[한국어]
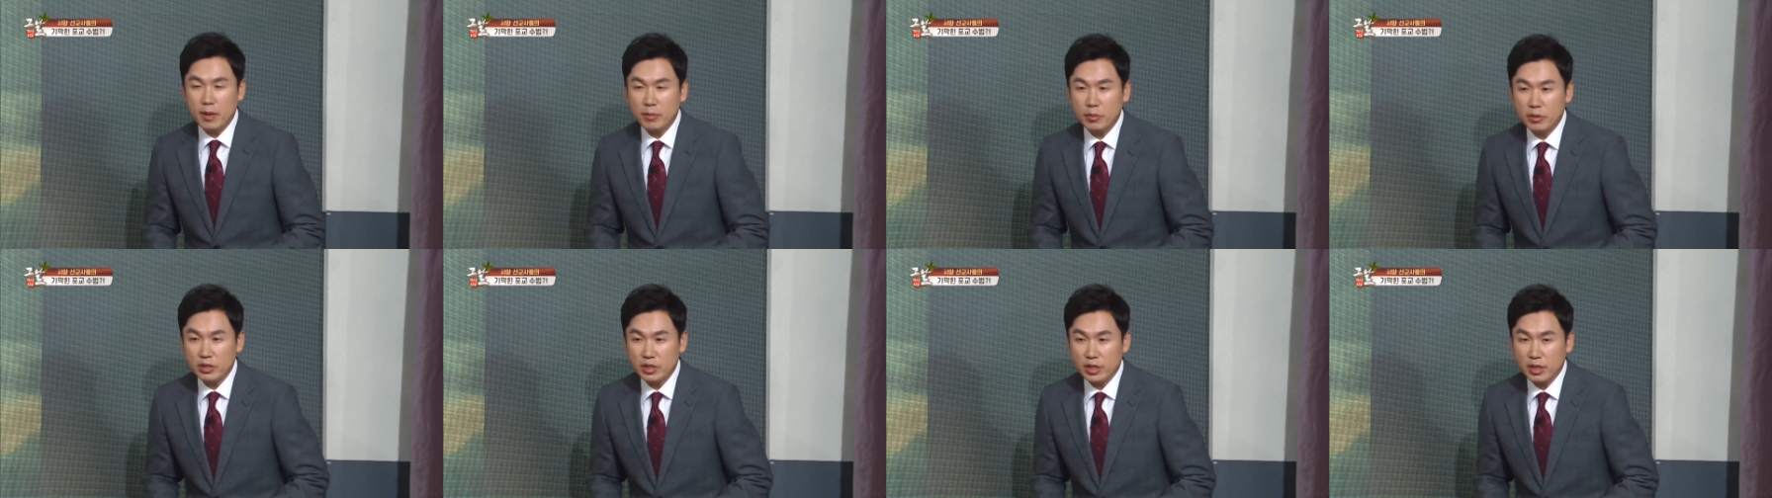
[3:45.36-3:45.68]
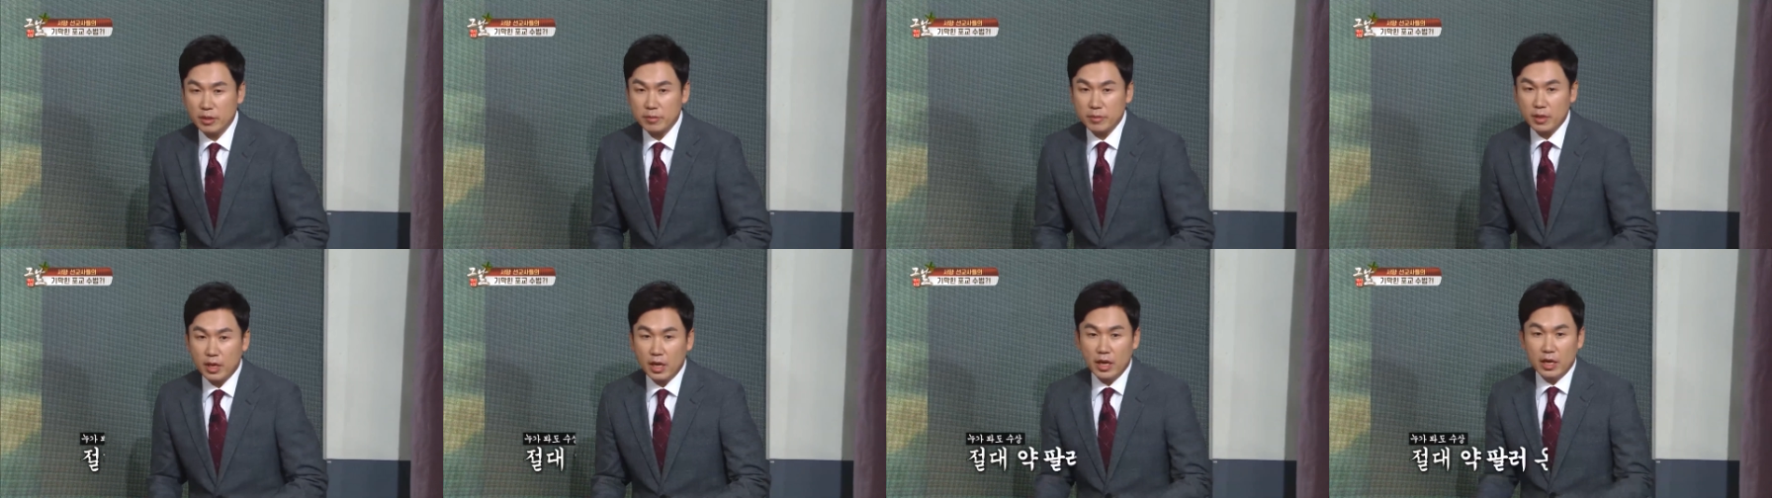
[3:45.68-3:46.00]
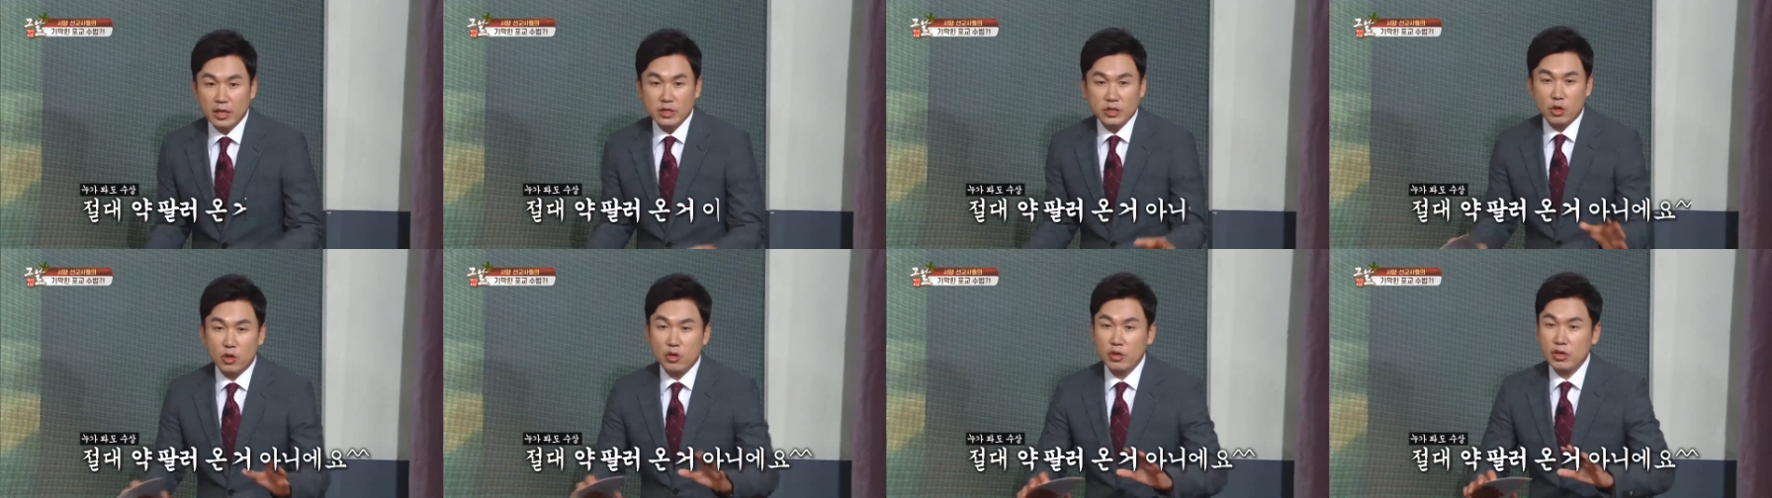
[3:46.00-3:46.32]
아버님 네.
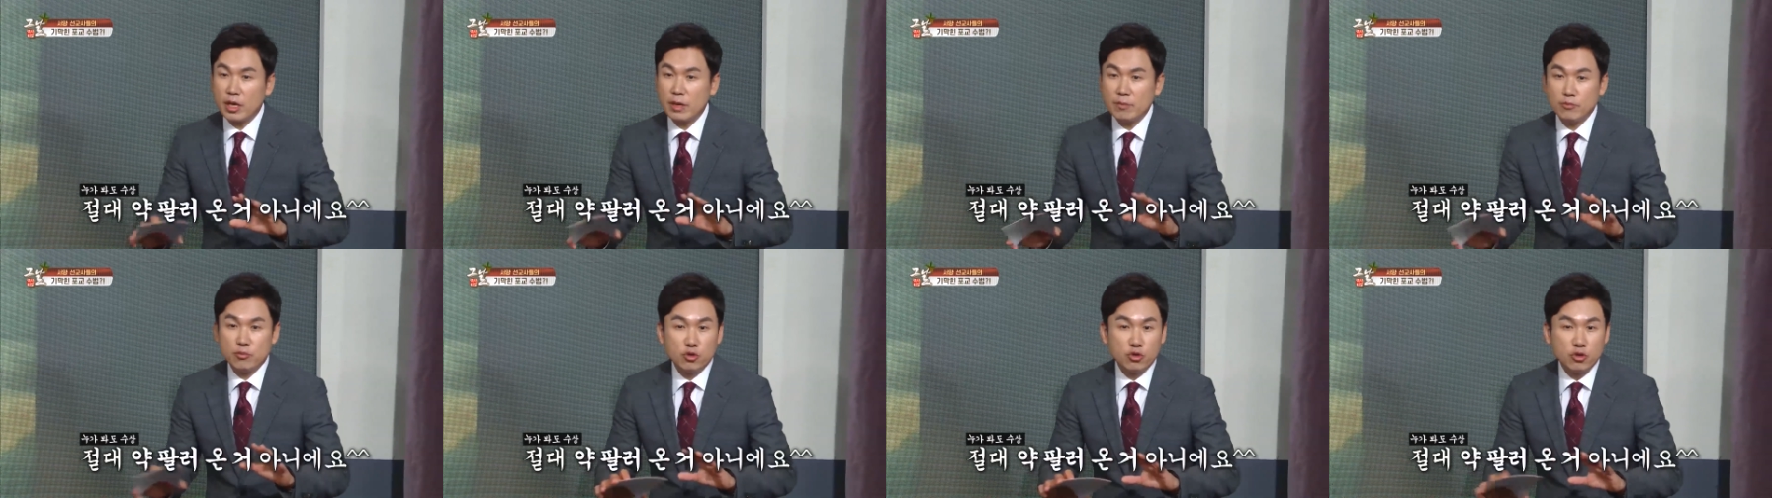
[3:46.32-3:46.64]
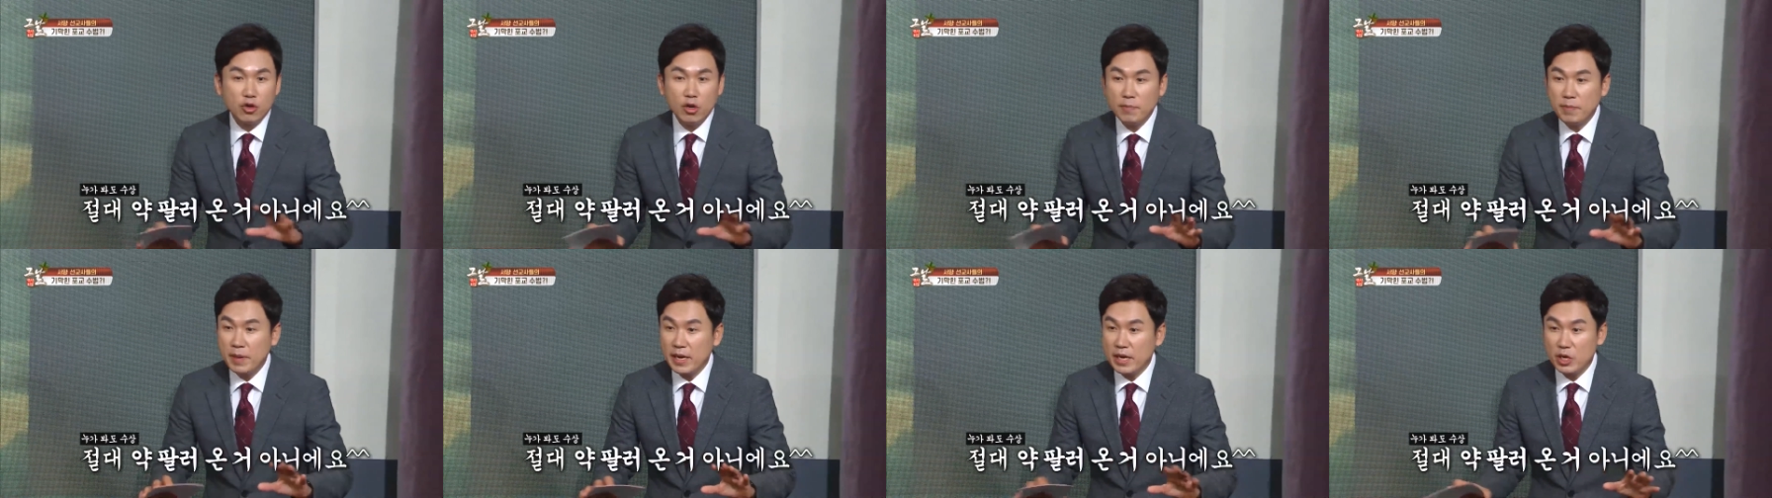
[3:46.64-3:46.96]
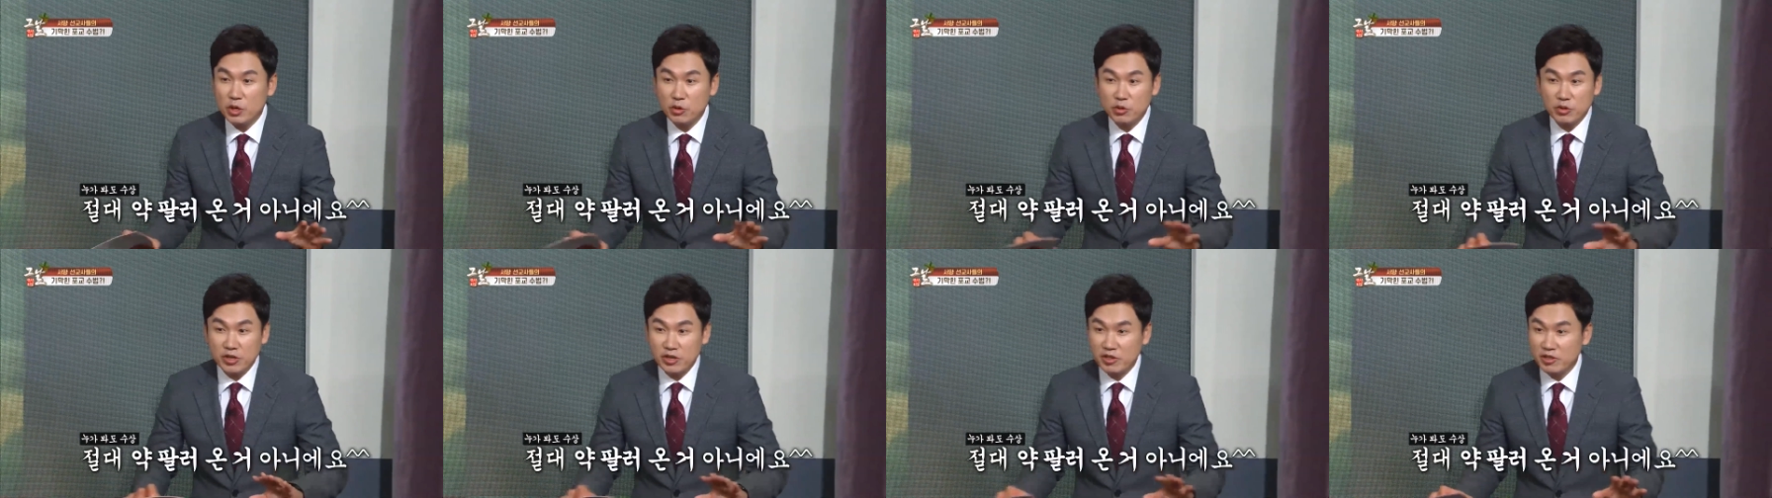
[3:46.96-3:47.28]
저희가 물건
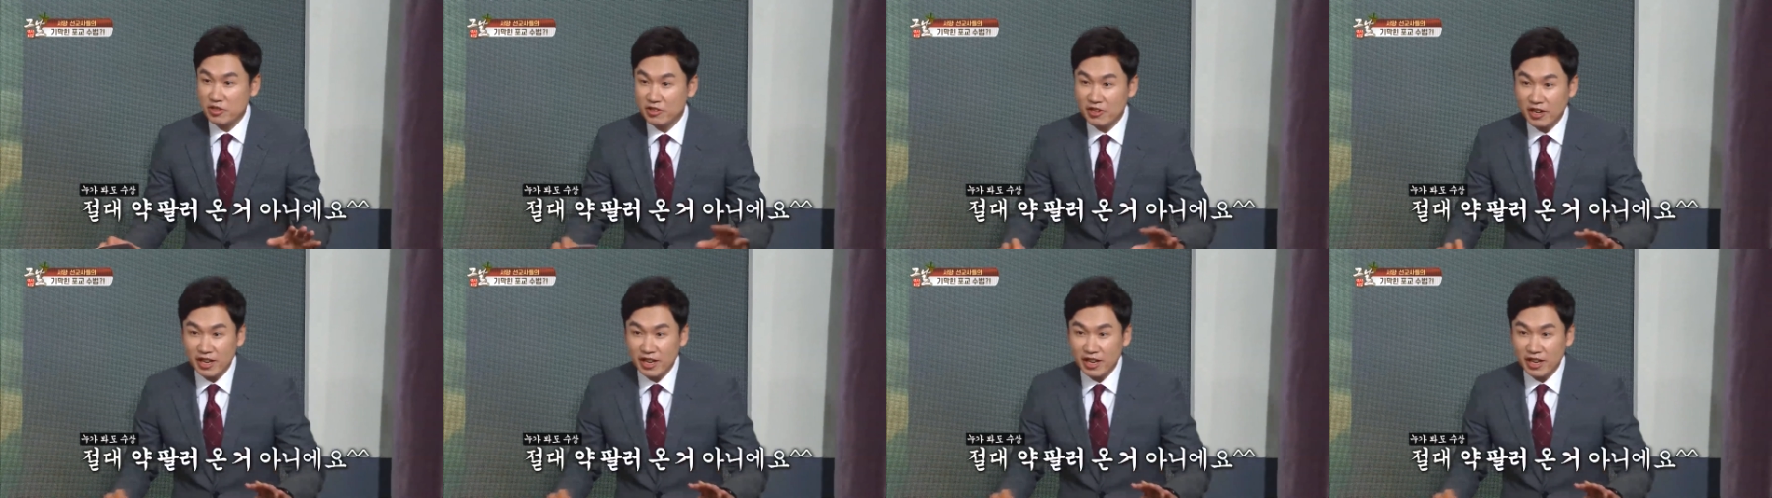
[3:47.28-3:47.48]
팔려고 이러는